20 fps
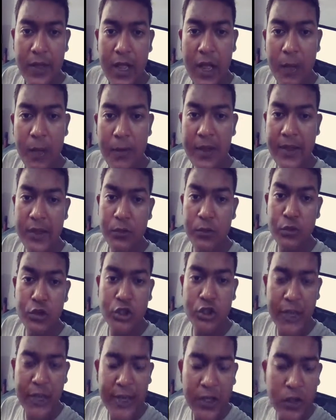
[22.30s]
আমাকে
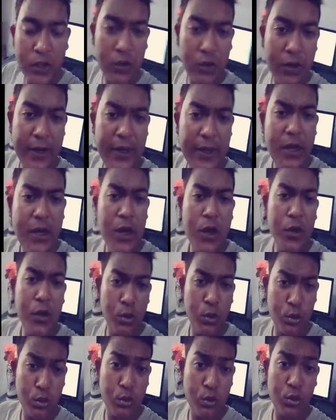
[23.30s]
উৎসাহিত করে
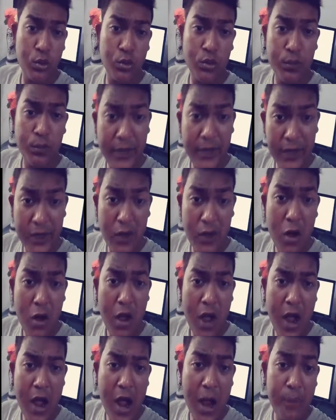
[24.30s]
নতুন নতুন ভিডিও
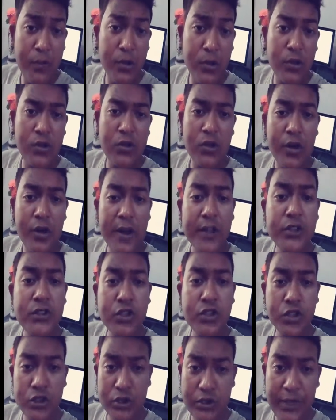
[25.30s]
আপলোড করার
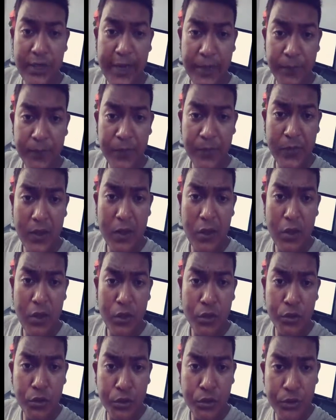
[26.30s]
জন্যে
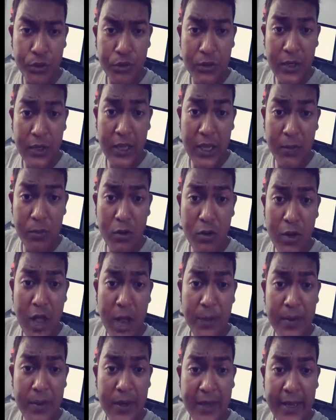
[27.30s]
এবং
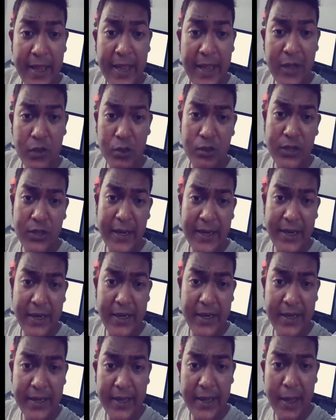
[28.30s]
আপনাকে একটু জানিয়ে
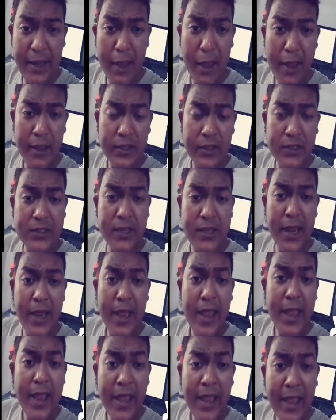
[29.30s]
রাখি যে
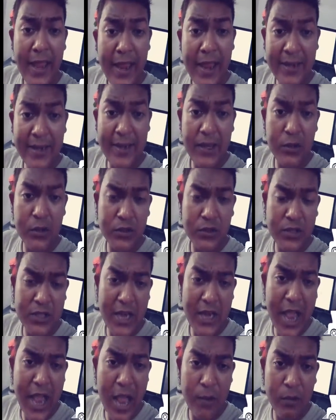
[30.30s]
এটি হচ্ছে
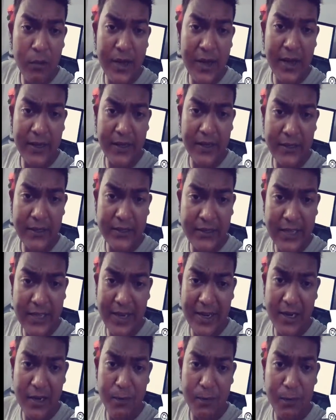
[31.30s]
এমন একটা
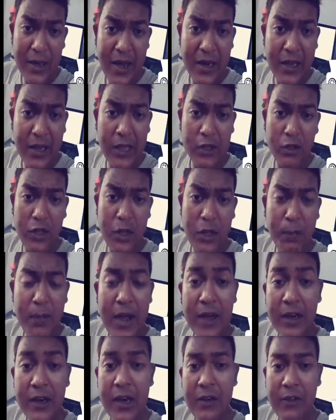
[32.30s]
চ্যানেল বাংলা তথা
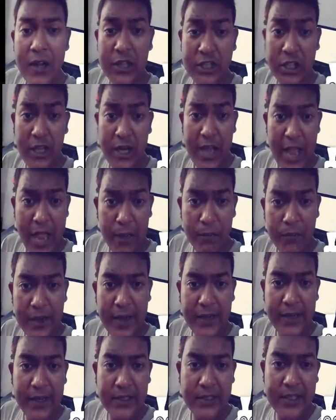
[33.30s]
বাংলা ভাষার এমন
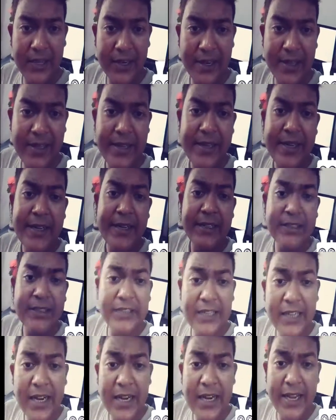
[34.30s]
একটা চ্যানেল
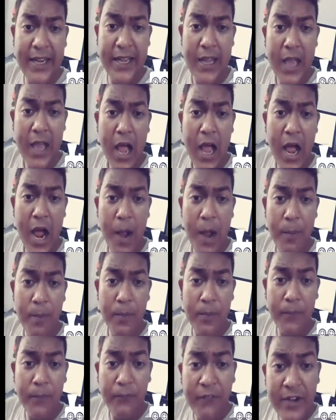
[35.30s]
যেখানে আপ
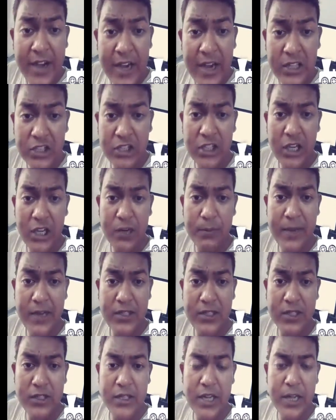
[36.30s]
ফিনান্সিয়াল
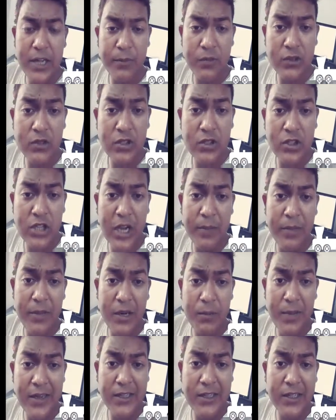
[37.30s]
ম্যাটার এবং ট্রাভেল
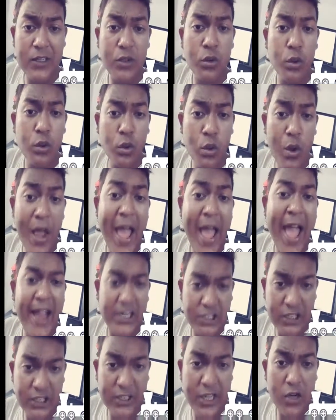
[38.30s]
ম্যাটার দুটো
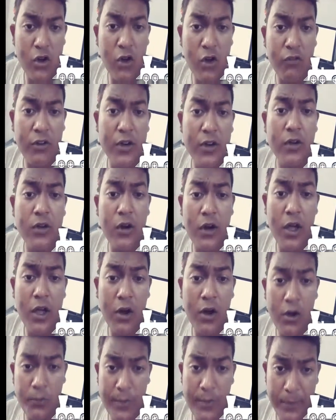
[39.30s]
একসাথে কভার করা
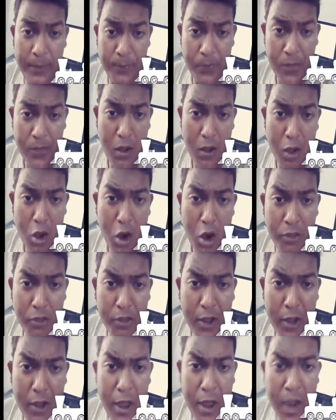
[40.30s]
হবে
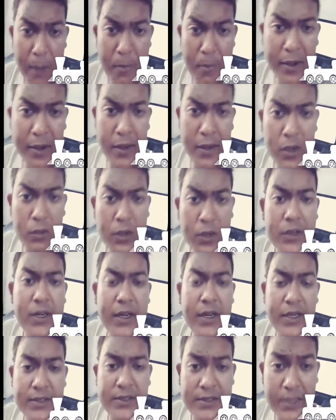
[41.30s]
অর্থাৎ আপনি কি করে
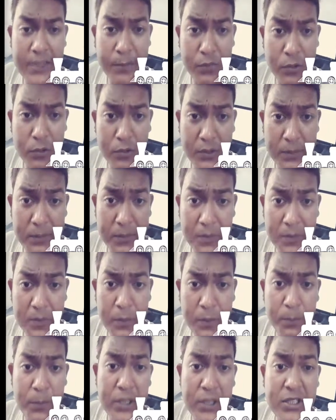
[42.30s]
টাকা সেভ করতে পারবেন
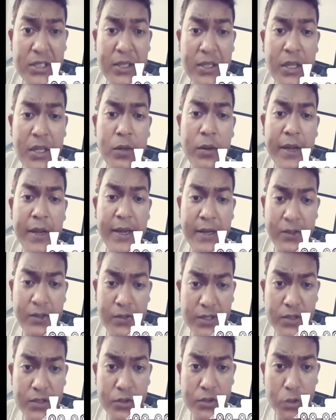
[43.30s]
বেশি কি করে
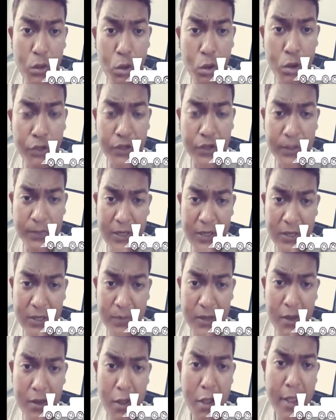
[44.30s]
ইন্টারেস্ট গ্রো করতে
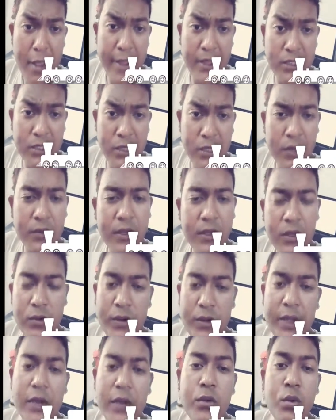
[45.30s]
পারবেন এছাড়াও কি
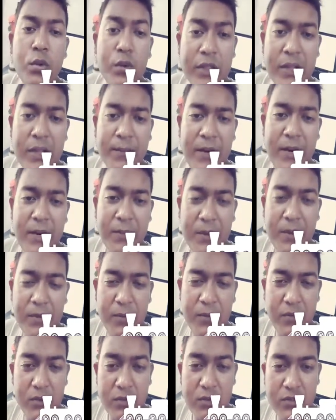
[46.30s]
করে ঘুরতে পারবেন
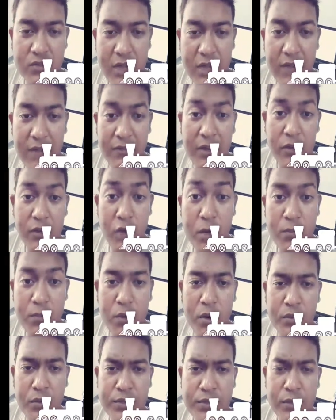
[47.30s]
বিভিন্ন ট্রাভেল কম
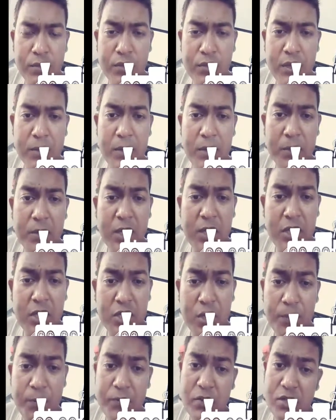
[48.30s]
খরচে ঘুরতে পারবেন
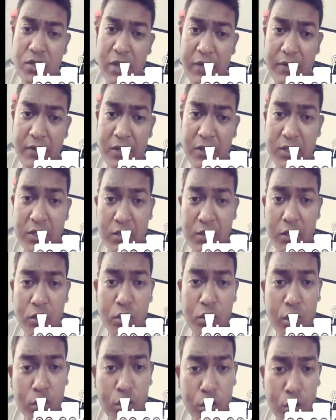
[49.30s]
এসব ট্রাভেল জাতীয়
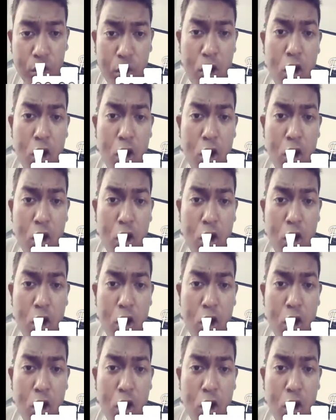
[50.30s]
তথ্য